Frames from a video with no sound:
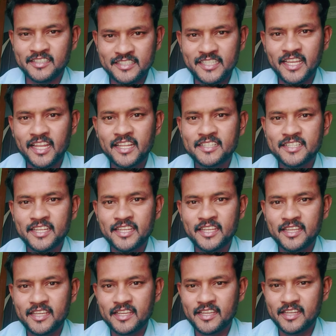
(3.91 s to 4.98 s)
జియాలజీ
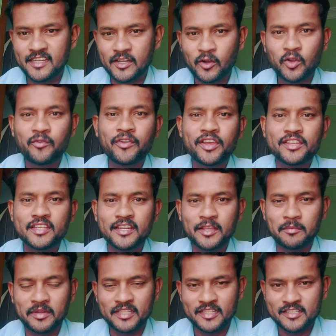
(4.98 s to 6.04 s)
నోటిఫికేషన్లు ఈ
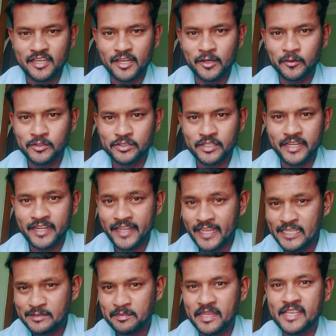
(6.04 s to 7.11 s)
మధ్య చాలా వస్తున్నాయి
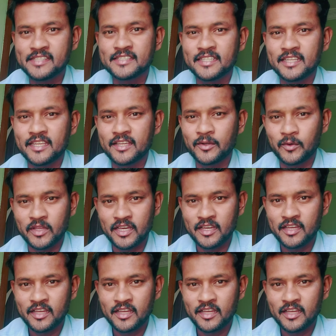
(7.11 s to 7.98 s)
టీఎస్పిఎస్సి కూడా